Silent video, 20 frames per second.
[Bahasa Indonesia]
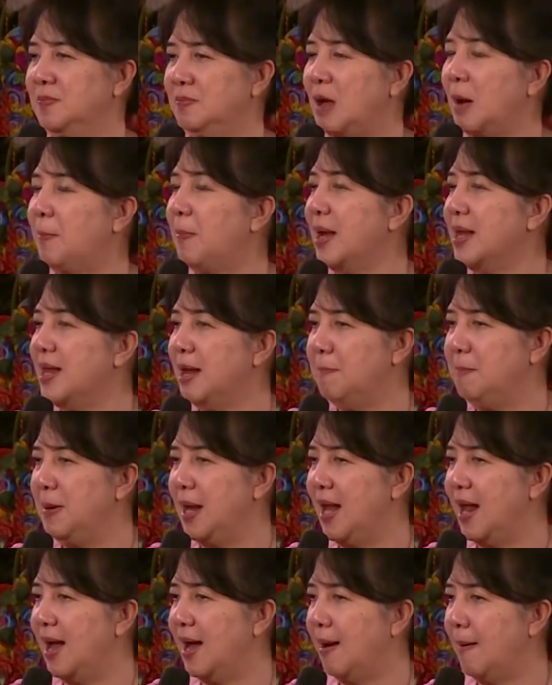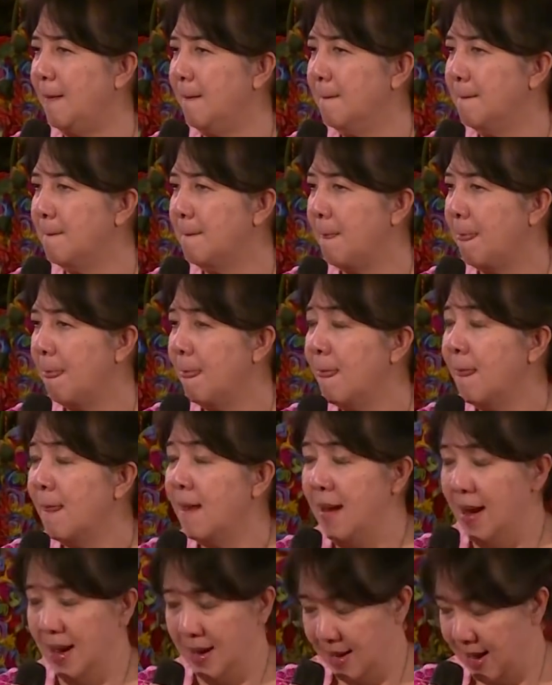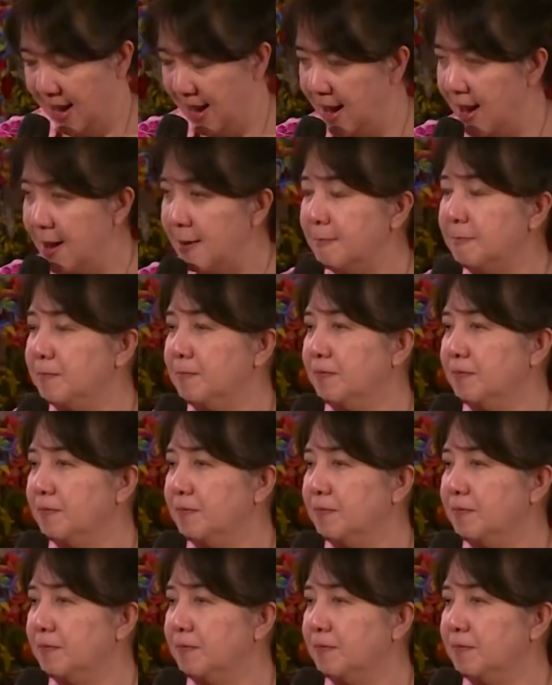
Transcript: Papanya bilang. Nak.